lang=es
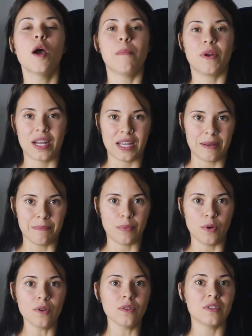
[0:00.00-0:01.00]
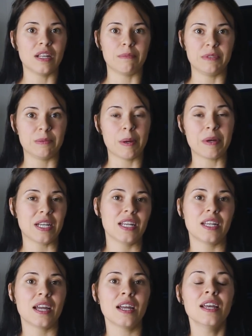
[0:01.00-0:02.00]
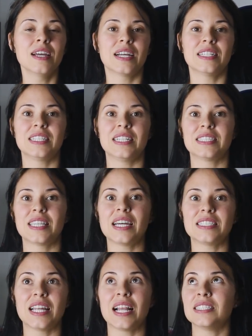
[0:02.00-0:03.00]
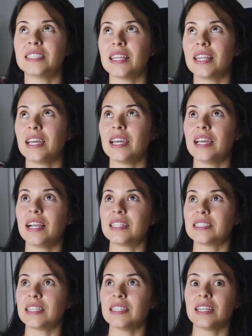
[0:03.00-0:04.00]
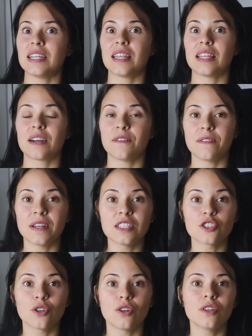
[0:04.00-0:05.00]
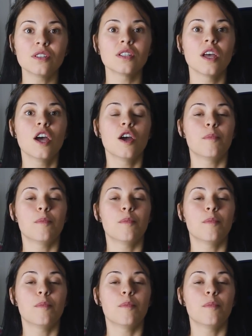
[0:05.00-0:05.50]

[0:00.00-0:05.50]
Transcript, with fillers: Por ejemplo, de la misma manera que si estás delante de la estantería de refrescos,